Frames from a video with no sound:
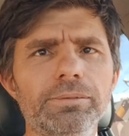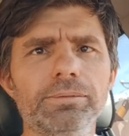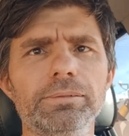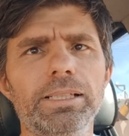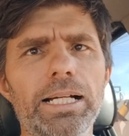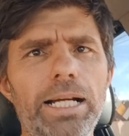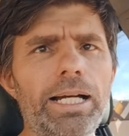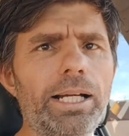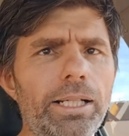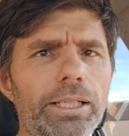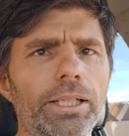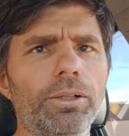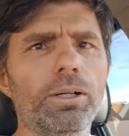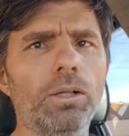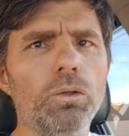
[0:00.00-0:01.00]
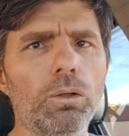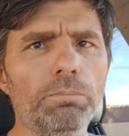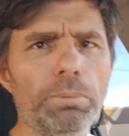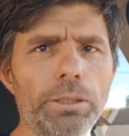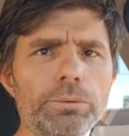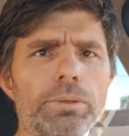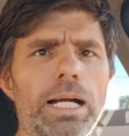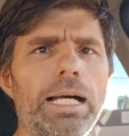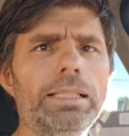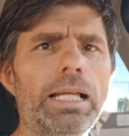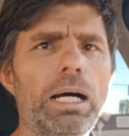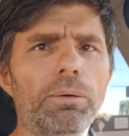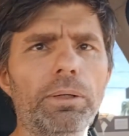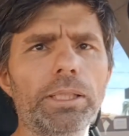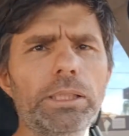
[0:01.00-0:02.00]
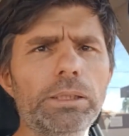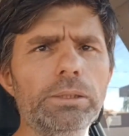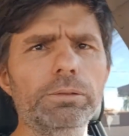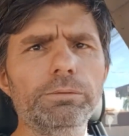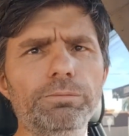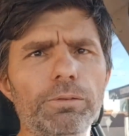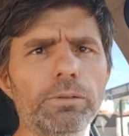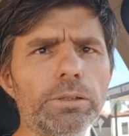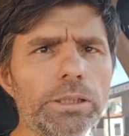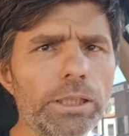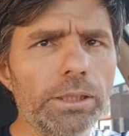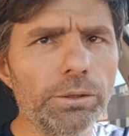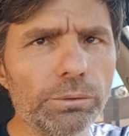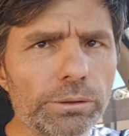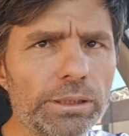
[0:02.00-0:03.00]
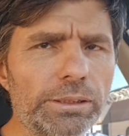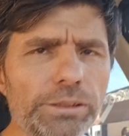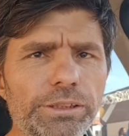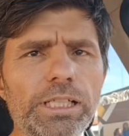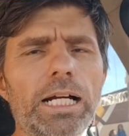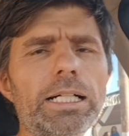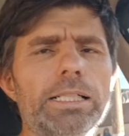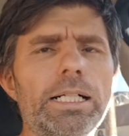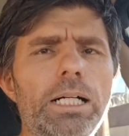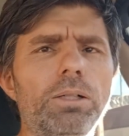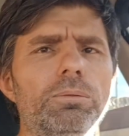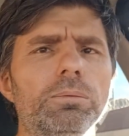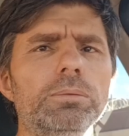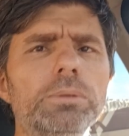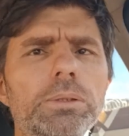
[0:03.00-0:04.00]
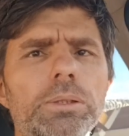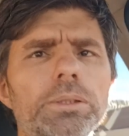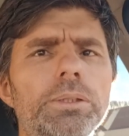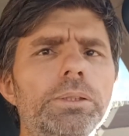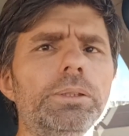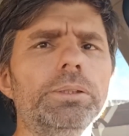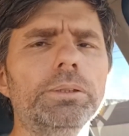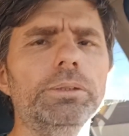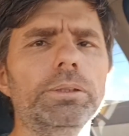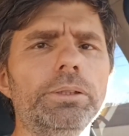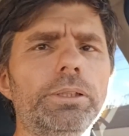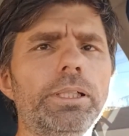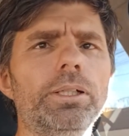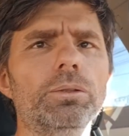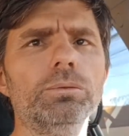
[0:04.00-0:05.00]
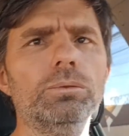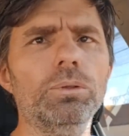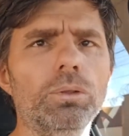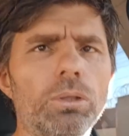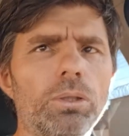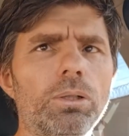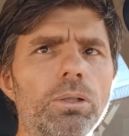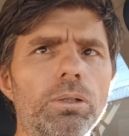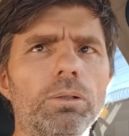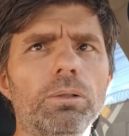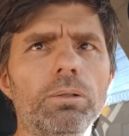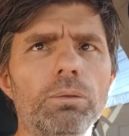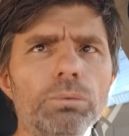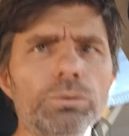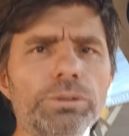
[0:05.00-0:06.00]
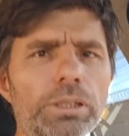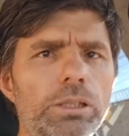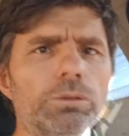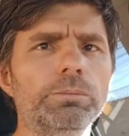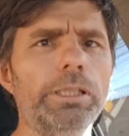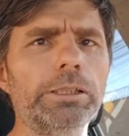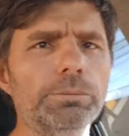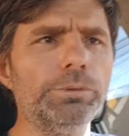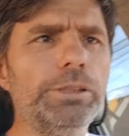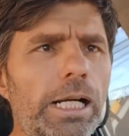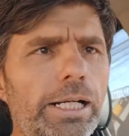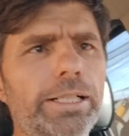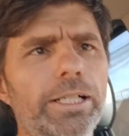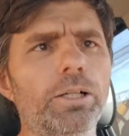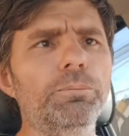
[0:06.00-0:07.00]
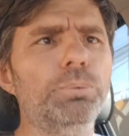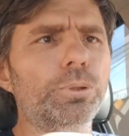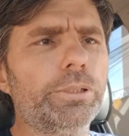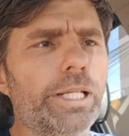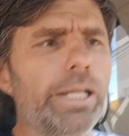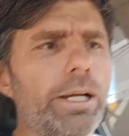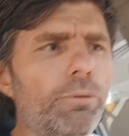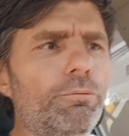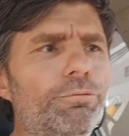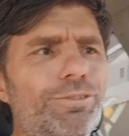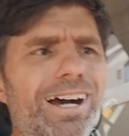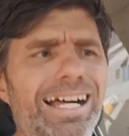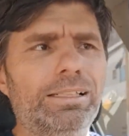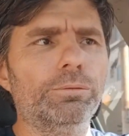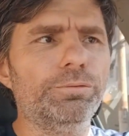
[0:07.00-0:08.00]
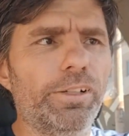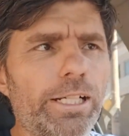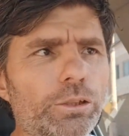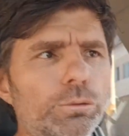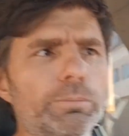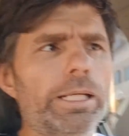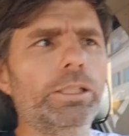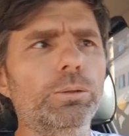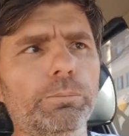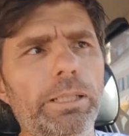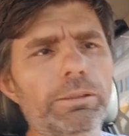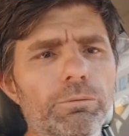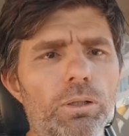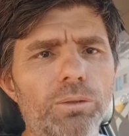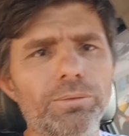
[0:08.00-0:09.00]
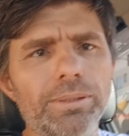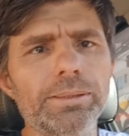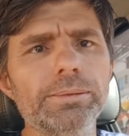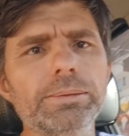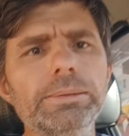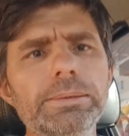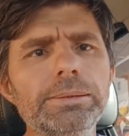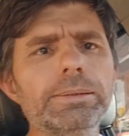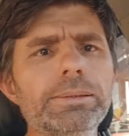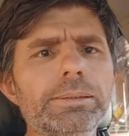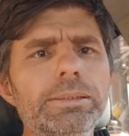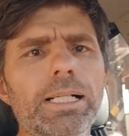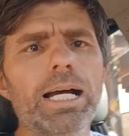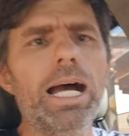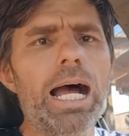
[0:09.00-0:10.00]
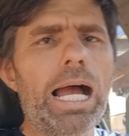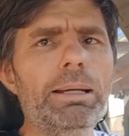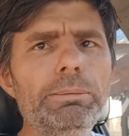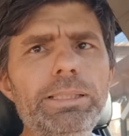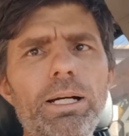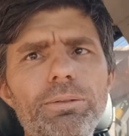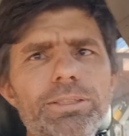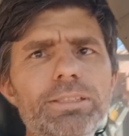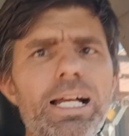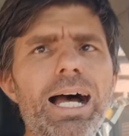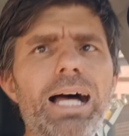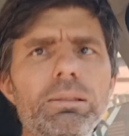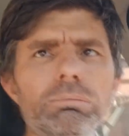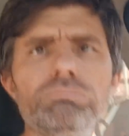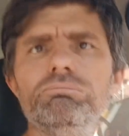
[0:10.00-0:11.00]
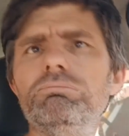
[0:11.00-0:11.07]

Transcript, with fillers: Né? Eu acompanho um canal aí que, que ele usa esse jargão e eu tô usando o mesmo jargão porque é um fato. Faz o bem que o bem volta. Aí me deu estalo.